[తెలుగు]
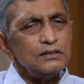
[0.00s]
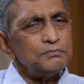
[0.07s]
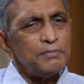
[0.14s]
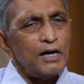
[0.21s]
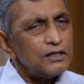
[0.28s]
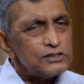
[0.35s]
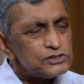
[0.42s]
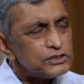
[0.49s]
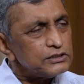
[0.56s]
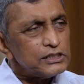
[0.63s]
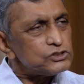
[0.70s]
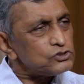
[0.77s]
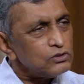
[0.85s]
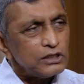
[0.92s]
ఈ బ్యాలెన్స్ ఈ
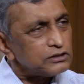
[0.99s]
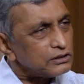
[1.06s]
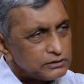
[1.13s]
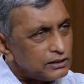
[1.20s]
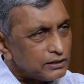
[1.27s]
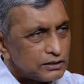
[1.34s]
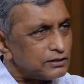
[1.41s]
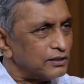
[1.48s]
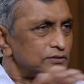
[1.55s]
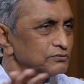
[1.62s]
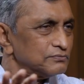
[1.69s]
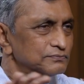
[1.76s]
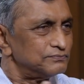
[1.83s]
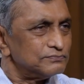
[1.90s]
దేశంలో అంత తేలిక
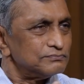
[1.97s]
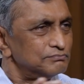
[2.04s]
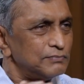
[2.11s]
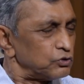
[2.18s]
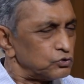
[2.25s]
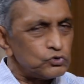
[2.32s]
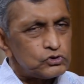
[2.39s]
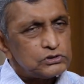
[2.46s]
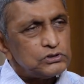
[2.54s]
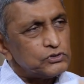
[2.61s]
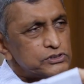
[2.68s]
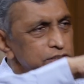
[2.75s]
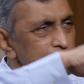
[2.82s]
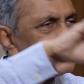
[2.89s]
కాదు మనం
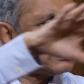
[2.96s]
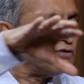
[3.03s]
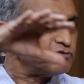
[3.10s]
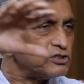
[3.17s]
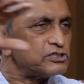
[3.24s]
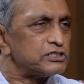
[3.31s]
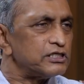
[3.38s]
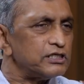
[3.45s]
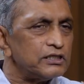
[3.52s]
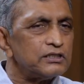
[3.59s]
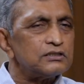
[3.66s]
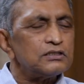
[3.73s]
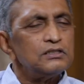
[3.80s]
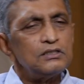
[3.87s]
చూస్తున్న స్టేట్ ఆఫ్టర్ స్టేట్